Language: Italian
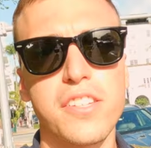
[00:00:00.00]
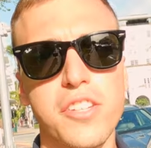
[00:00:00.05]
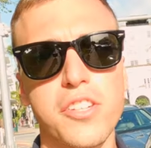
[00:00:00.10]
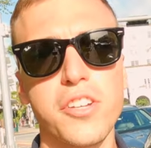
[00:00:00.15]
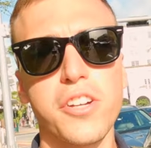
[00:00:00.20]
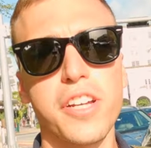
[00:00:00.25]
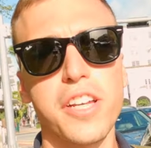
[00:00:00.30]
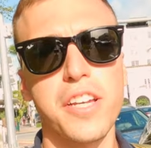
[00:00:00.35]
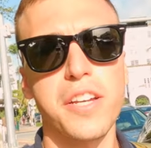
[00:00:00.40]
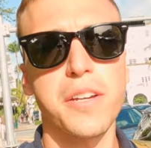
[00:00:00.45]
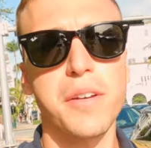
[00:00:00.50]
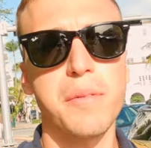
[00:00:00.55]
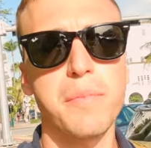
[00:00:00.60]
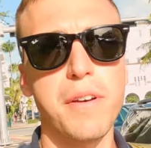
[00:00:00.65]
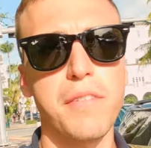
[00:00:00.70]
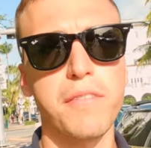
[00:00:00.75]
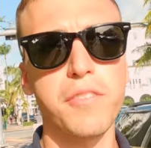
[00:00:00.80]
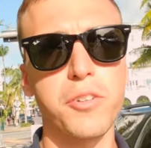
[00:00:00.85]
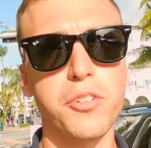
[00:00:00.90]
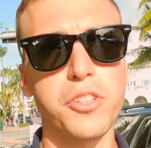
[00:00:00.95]
Signori,
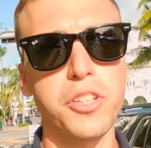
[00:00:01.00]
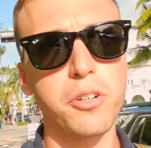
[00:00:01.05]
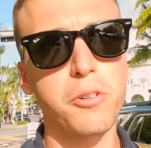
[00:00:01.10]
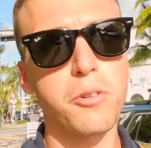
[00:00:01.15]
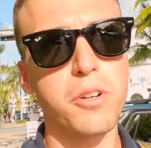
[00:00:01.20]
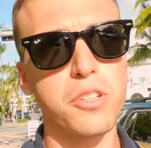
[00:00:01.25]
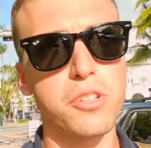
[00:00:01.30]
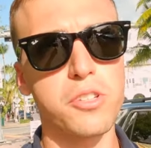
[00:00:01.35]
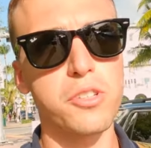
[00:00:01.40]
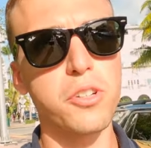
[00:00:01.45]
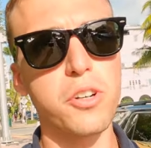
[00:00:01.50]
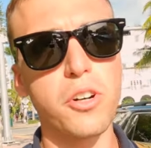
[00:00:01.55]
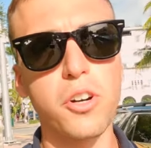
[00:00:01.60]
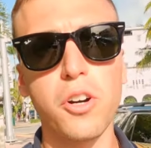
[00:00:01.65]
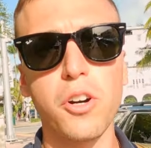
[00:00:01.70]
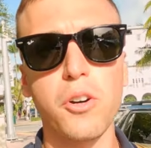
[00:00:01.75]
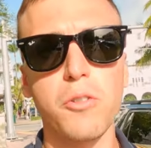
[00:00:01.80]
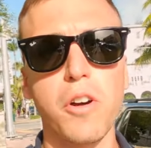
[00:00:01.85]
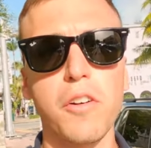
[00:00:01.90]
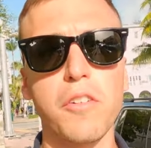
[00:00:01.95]
benvenuti in
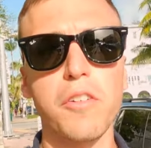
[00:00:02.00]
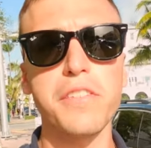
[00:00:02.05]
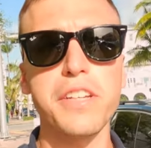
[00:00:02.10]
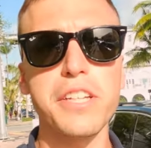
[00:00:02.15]
questo nuovo